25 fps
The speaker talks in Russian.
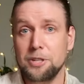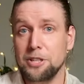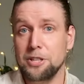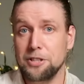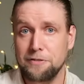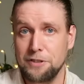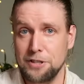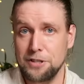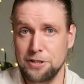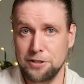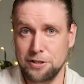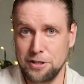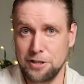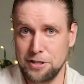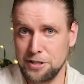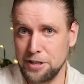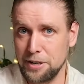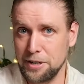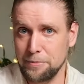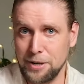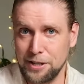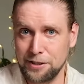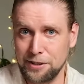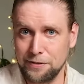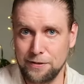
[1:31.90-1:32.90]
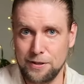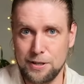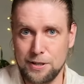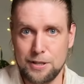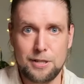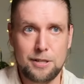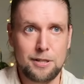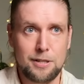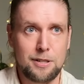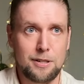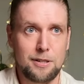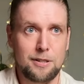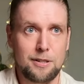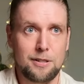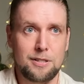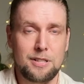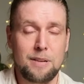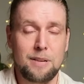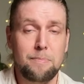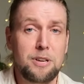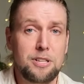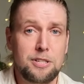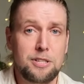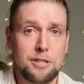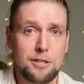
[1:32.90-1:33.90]
мне доводилось зарабатывать э, за
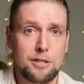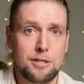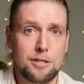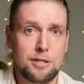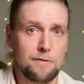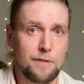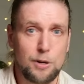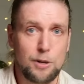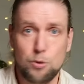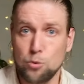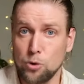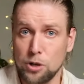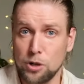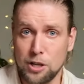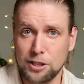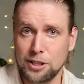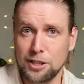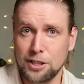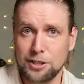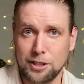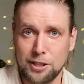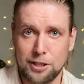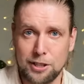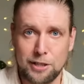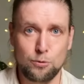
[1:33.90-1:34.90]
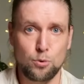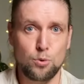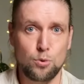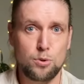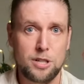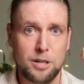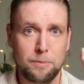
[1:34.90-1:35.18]
месяц свою когда-то годовую